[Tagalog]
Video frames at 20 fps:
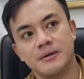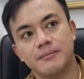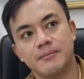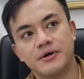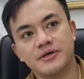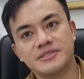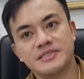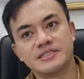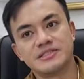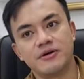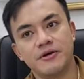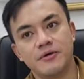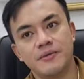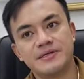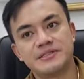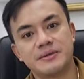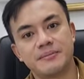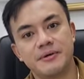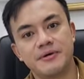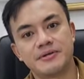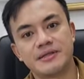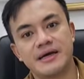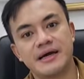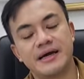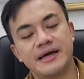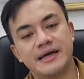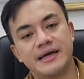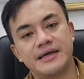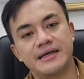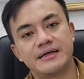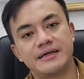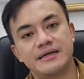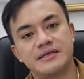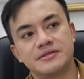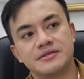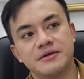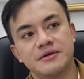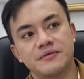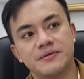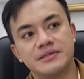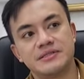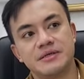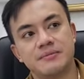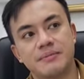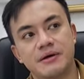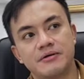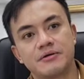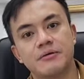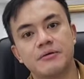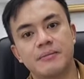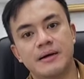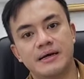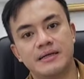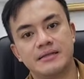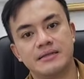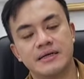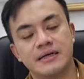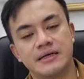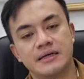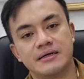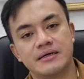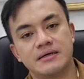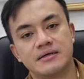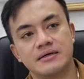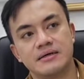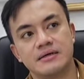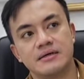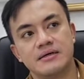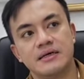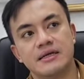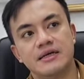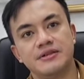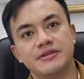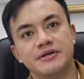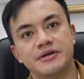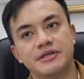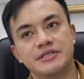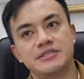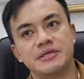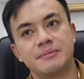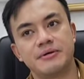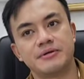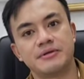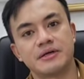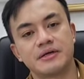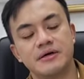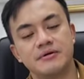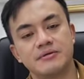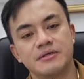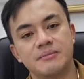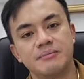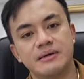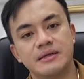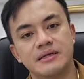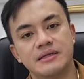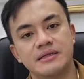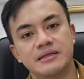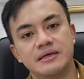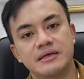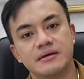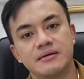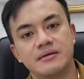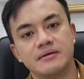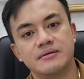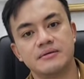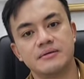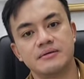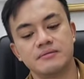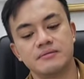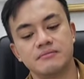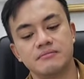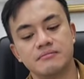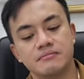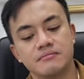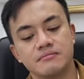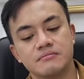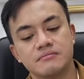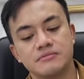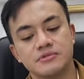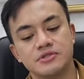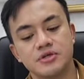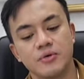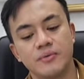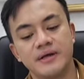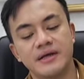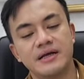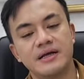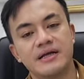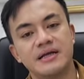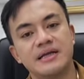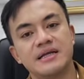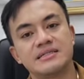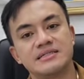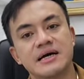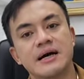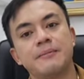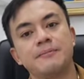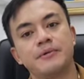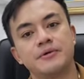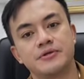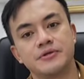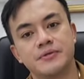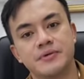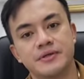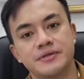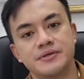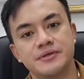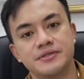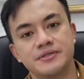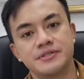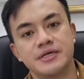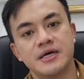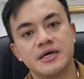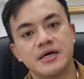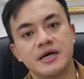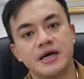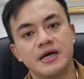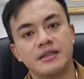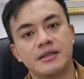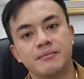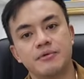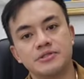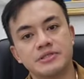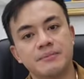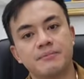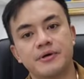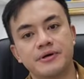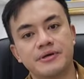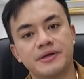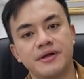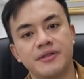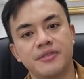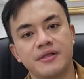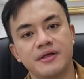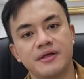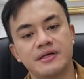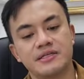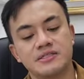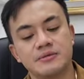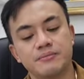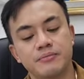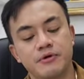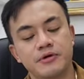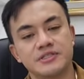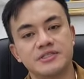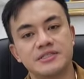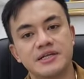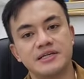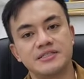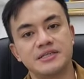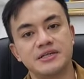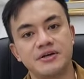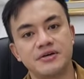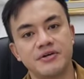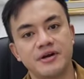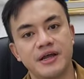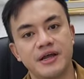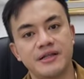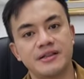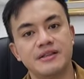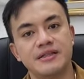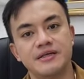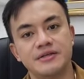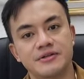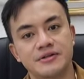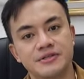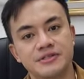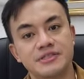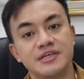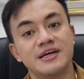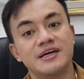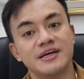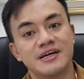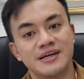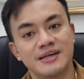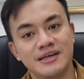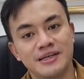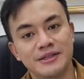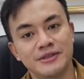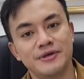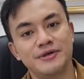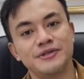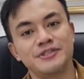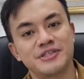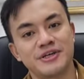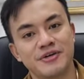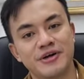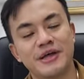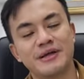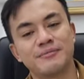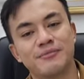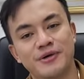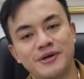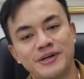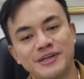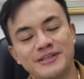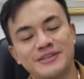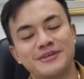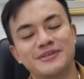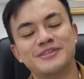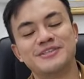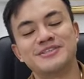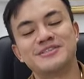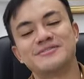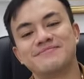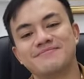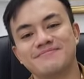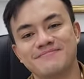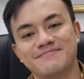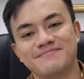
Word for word: Boss is always about I. It's always about commanding. Leader is about accountability, showing an example to others. And the most important thing is boss doesn't create leaders. Leaders create more leaders.